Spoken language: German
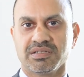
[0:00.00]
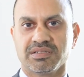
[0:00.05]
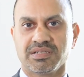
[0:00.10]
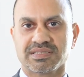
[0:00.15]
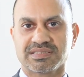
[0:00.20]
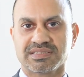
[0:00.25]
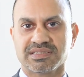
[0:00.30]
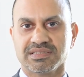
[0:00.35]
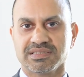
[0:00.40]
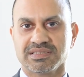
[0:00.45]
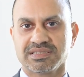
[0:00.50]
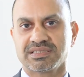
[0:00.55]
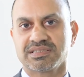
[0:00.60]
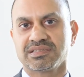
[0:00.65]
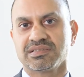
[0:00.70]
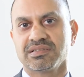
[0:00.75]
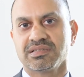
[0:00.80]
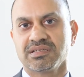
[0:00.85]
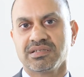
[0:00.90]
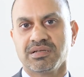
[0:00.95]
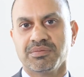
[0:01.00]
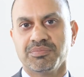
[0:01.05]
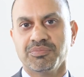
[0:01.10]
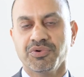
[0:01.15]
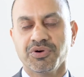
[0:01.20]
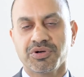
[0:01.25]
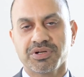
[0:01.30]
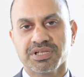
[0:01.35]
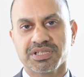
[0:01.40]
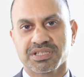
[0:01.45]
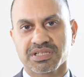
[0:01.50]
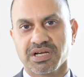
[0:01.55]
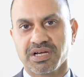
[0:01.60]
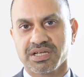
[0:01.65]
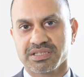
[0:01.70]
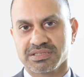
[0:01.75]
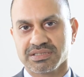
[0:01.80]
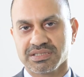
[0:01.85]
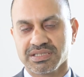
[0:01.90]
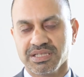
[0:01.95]
dass es
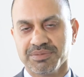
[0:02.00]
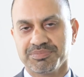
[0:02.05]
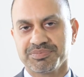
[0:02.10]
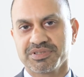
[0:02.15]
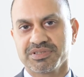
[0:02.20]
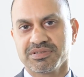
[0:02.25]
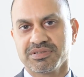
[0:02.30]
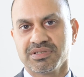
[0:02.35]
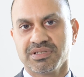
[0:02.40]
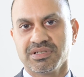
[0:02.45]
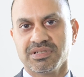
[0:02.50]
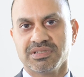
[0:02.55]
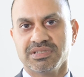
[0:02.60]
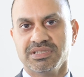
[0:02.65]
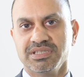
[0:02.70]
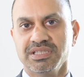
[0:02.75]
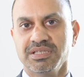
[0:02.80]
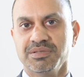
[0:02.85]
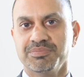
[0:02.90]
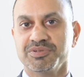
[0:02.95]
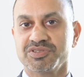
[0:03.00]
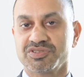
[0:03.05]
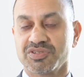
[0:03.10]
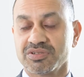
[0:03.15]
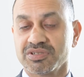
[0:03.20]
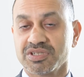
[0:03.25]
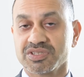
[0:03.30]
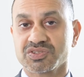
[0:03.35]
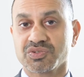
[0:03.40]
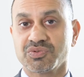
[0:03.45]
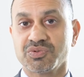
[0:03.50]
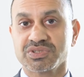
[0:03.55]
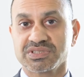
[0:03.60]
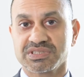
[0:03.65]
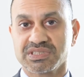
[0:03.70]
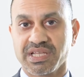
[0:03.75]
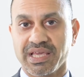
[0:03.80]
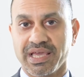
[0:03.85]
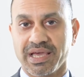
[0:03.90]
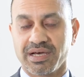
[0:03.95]
Möglichkeiten gibt, die besonders
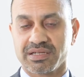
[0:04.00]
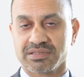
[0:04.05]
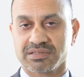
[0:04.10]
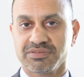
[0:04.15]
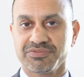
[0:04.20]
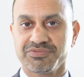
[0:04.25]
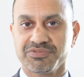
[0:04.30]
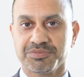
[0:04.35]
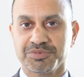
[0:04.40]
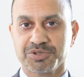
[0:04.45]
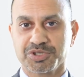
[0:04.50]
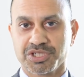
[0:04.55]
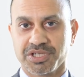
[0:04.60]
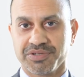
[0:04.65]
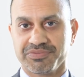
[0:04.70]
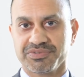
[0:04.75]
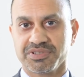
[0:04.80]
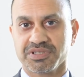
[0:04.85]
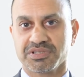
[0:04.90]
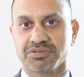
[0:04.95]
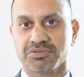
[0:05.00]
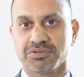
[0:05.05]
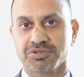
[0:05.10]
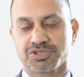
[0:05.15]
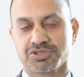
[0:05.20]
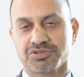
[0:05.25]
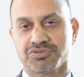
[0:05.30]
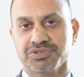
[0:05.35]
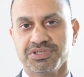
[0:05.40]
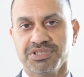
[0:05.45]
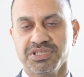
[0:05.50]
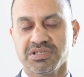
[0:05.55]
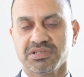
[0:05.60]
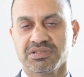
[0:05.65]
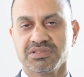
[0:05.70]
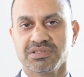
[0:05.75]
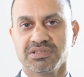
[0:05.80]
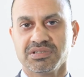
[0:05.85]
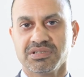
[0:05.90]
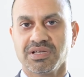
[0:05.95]
großen Härten für Beschäftigte und
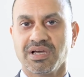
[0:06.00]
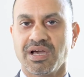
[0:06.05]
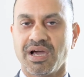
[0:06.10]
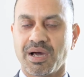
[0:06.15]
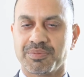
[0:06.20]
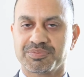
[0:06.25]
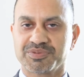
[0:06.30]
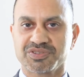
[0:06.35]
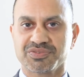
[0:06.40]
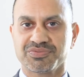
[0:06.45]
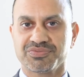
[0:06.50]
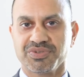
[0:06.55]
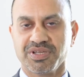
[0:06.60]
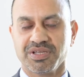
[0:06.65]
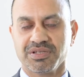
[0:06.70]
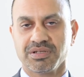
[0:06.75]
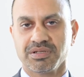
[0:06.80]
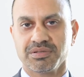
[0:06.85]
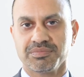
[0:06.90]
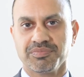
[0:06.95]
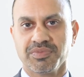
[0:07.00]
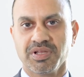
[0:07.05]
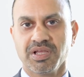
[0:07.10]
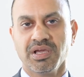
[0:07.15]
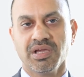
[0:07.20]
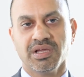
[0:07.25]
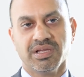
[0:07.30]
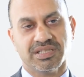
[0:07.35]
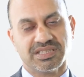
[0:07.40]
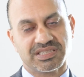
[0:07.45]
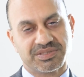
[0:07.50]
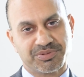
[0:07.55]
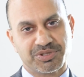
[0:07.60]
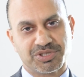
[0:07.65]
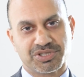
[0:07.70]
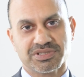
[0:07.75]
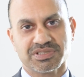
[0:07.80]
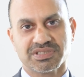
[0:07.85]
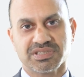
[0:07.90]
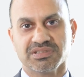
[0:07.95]
Studierende abzufedern.
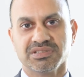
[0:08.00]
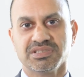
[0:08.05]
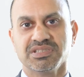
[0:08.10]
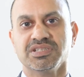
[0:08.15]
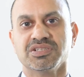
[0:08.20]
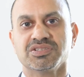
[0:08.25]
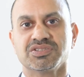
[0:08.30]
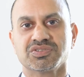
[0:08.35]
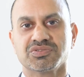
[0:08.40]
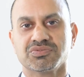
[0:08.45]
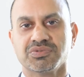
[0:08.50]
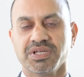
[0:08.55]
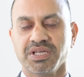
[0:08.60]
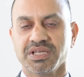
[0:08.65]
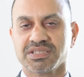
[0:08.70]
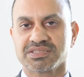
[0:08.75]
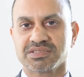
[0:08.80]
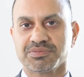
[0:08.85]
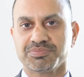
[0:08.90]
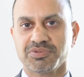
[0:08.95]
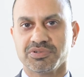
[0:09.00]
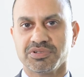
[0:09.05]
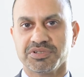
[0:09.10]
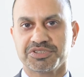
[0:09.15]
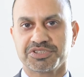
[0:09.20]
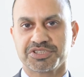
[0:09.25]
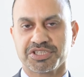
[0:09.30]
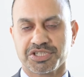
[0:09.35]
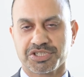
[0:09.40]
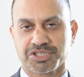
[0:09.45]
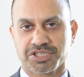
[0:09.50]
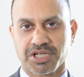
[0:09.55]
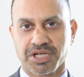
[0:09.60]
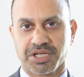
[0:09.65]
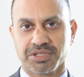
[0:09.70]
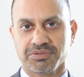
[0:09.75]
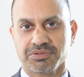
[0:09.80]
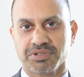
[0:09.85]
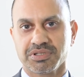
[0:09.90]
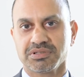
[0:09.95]
Inzwischen sind hierzu erste politische
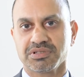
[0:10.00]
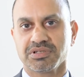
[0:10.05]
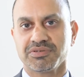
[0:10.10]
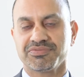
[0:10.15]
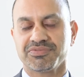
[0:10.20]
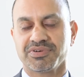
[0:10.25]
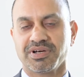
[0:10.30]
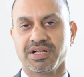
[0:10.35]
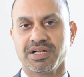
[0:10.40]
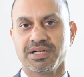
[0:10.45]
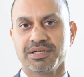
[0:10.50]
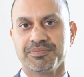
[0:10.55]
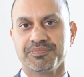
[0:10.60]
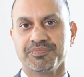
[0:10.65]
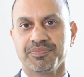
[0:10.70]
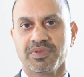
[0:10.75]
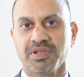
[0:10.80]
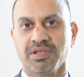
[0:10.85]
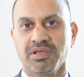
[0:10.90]
Entscheidungen gefallen